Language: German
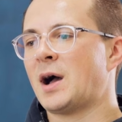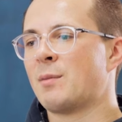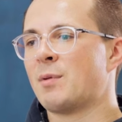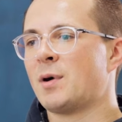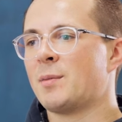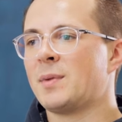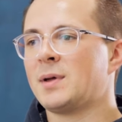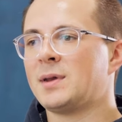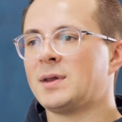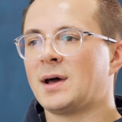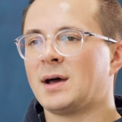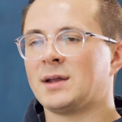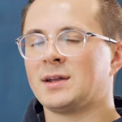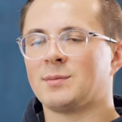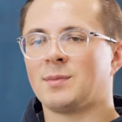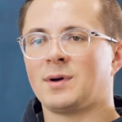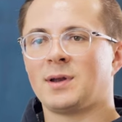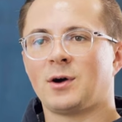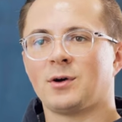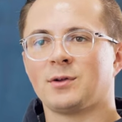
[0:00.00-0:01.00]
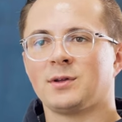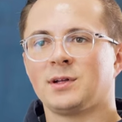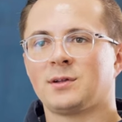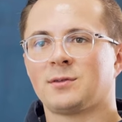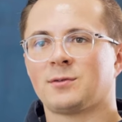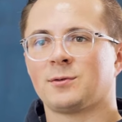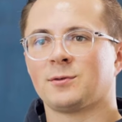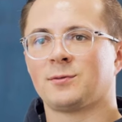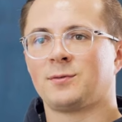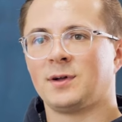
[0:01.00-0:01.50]
aber am Ende hatte man auch
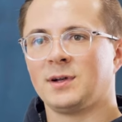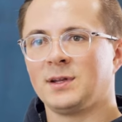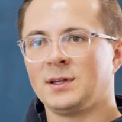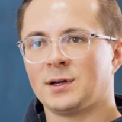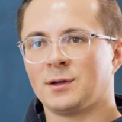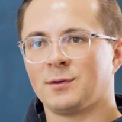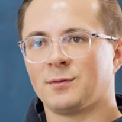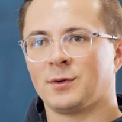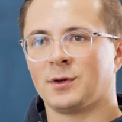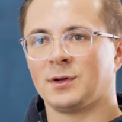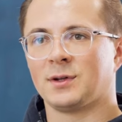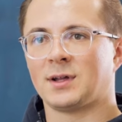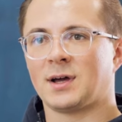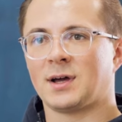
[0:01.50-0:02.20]
nichts zu verlieren. Von